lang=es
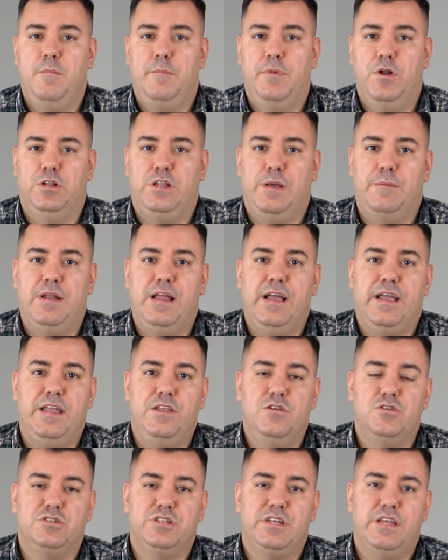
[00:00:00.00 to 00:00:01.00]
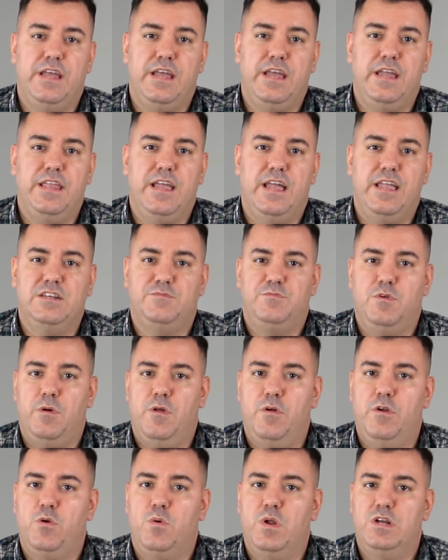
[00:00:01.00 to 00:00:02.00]
pero también aquellos que ya hayáis
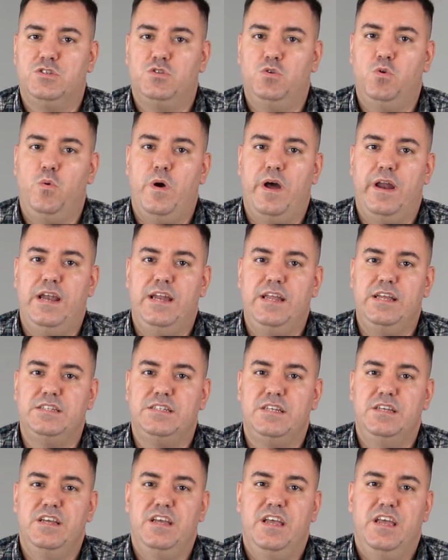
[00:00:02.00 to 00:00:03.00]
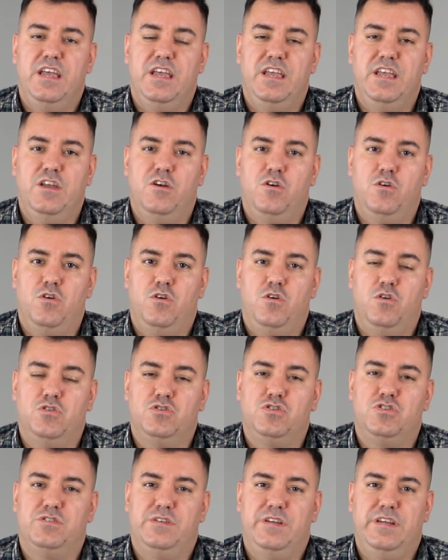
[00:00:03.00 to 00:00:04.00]
probado auriculares True Wireless y
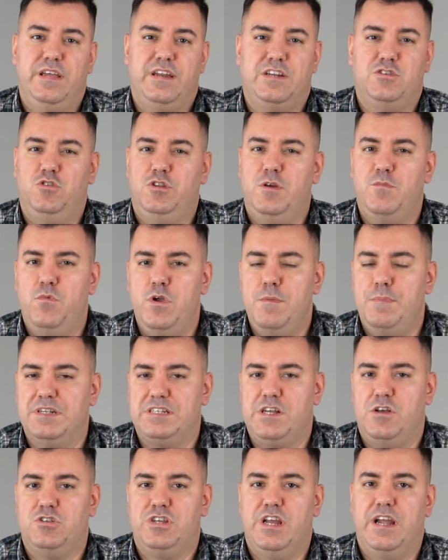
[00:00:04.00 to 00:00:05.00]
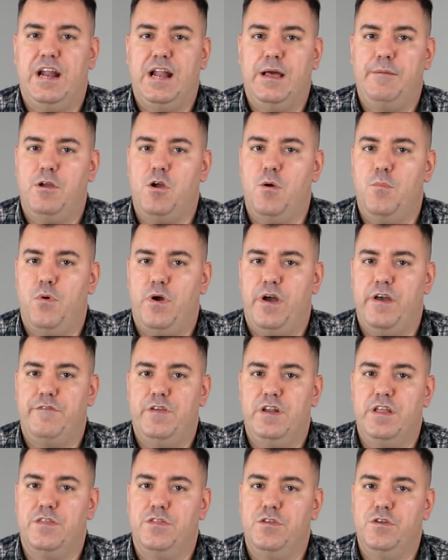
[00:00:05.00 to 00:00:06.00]
os eh, resulten muy pesados en grave, con poca
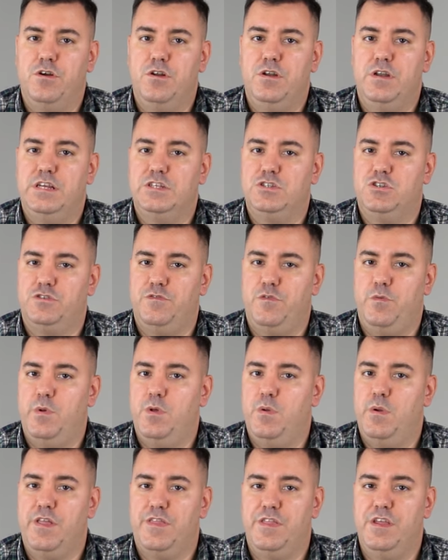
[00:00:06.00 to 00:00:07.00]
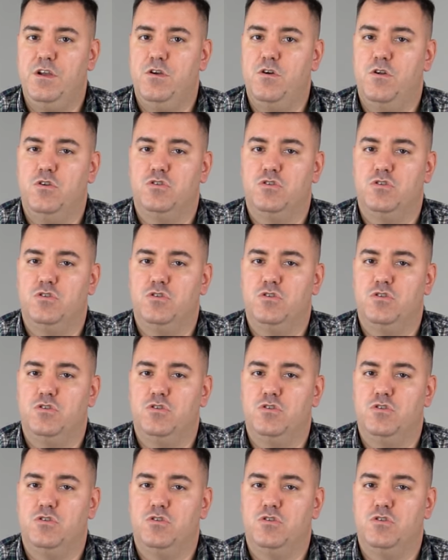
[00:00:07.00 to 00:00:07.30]
definición. Estos FW5